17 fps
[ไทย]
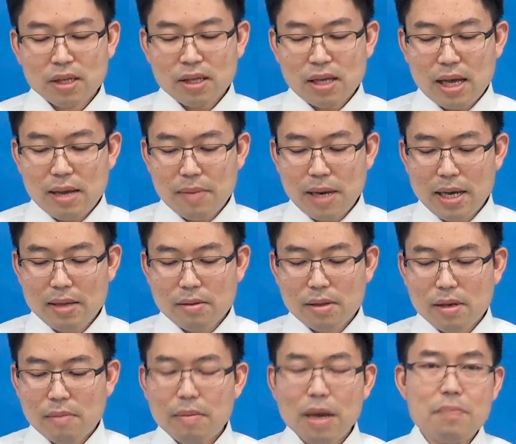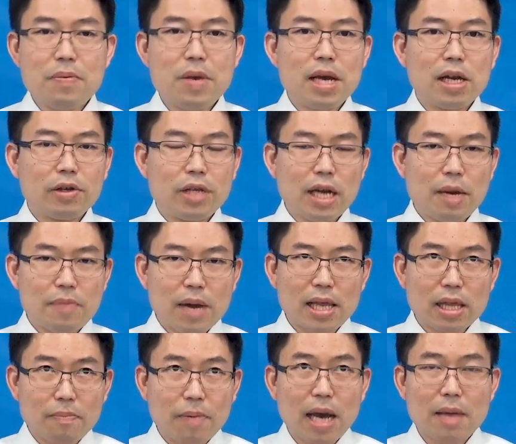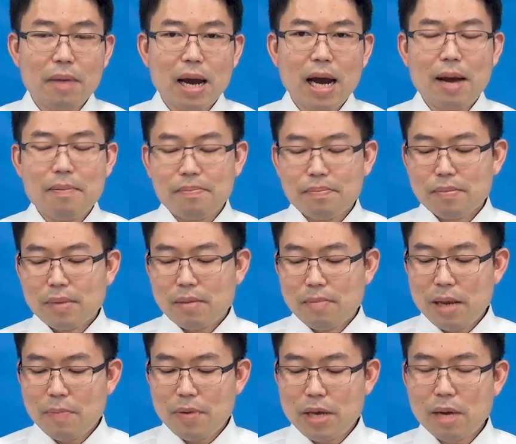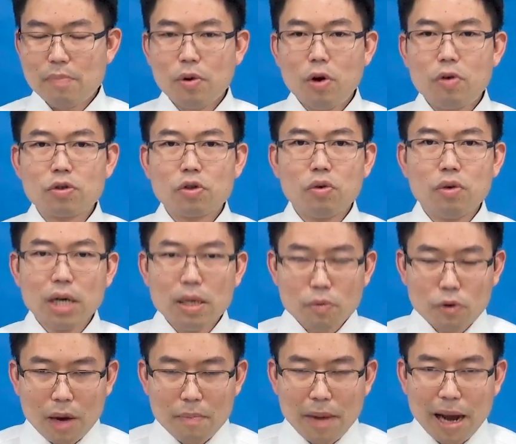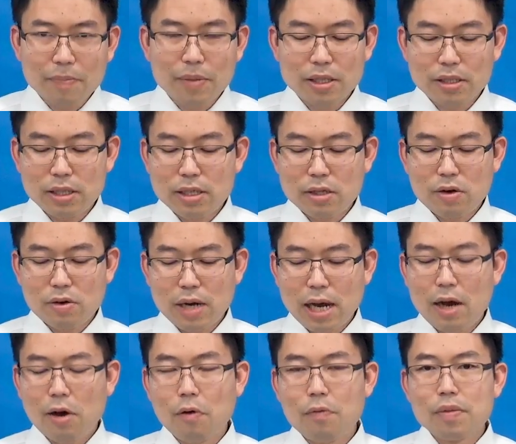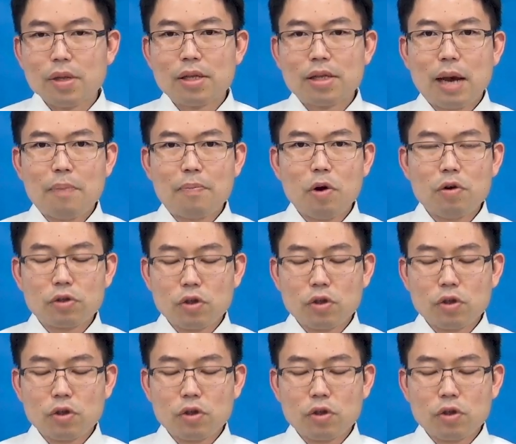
เอเมนไม่เพียงเราได้รับการอภัยบาปไม่เพียงพระองค์ทรงลืมความบาปทั้งสิ้นของเราแต่พระอง